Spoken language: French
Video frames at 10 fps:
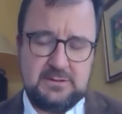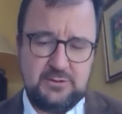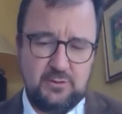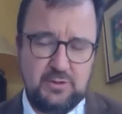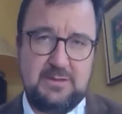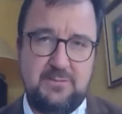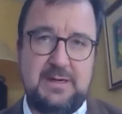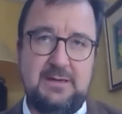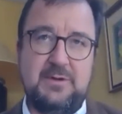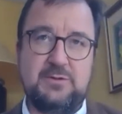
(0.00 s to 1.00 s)
sur le
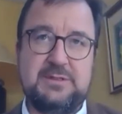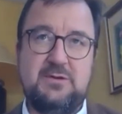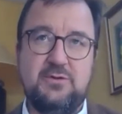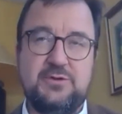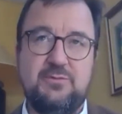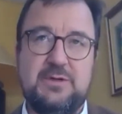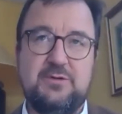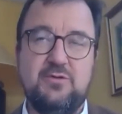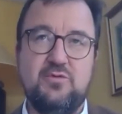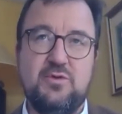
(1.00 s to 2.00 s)
climat, mais aussi le
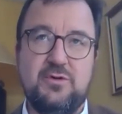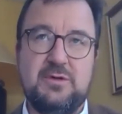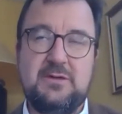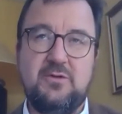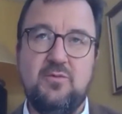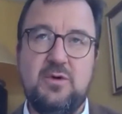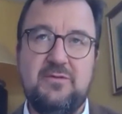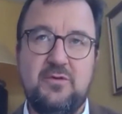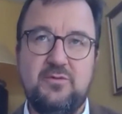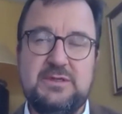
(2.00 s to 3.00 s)
sommet de New York quelques
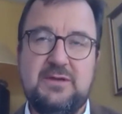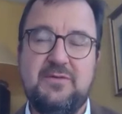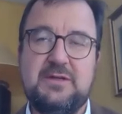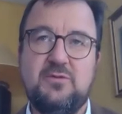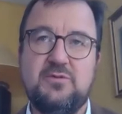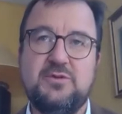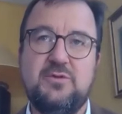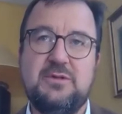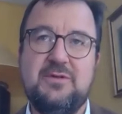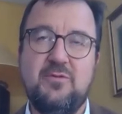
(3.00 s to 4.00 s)
mois avant, nous y reviendrons
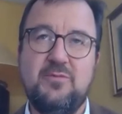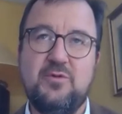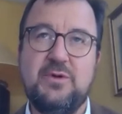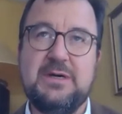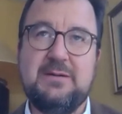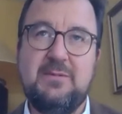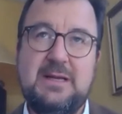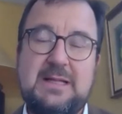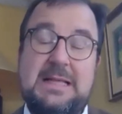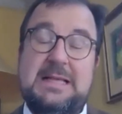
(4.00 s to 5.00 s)
sur le développement durable,
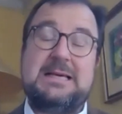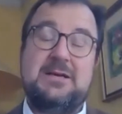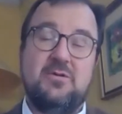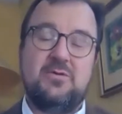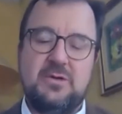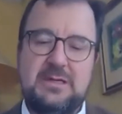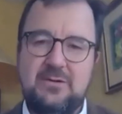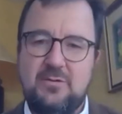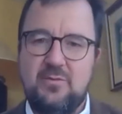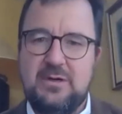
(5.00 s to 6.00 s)
et encore
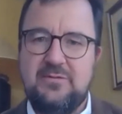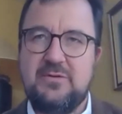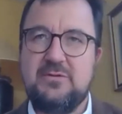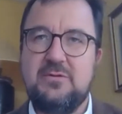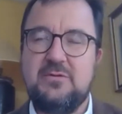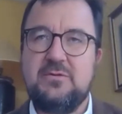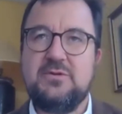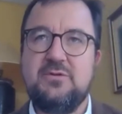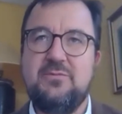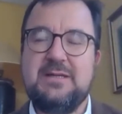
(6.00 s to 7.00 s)
quelques mois avant, le
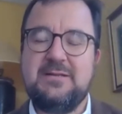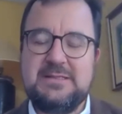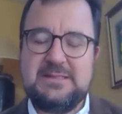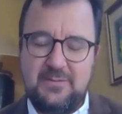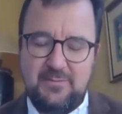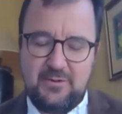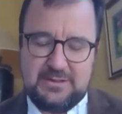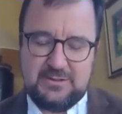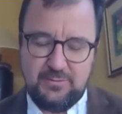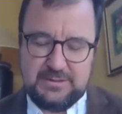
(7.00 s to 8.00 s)
sommet d'Addis Abeba
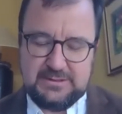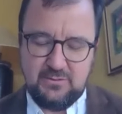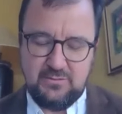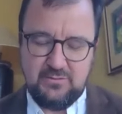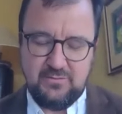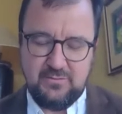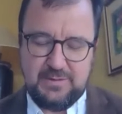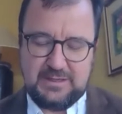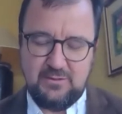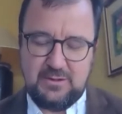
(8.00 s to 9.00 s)
en Éthiopie sur
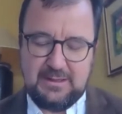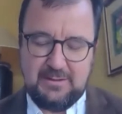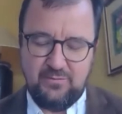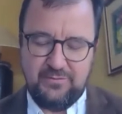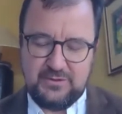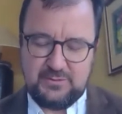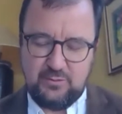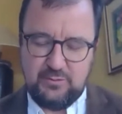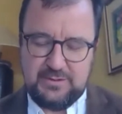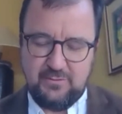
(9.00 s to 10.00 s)
le partenariat pour le
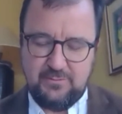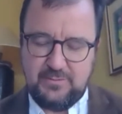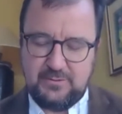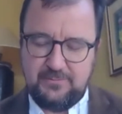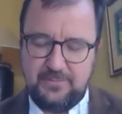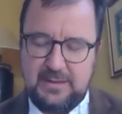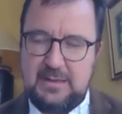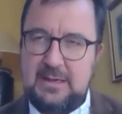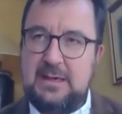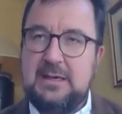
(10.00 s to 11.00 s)
financement du développement.
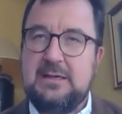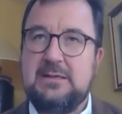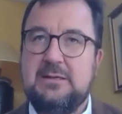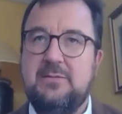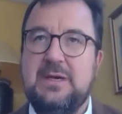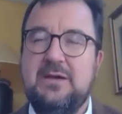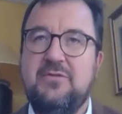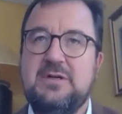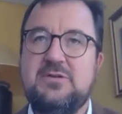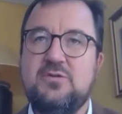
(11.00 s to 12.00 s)
Euh, mes
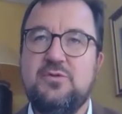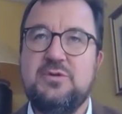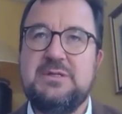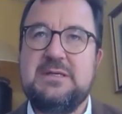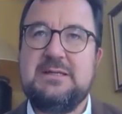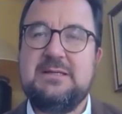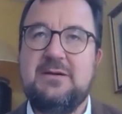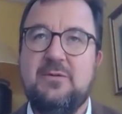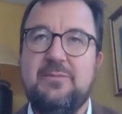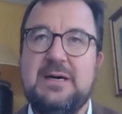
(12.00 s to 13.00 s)
réflexions ont aussi été en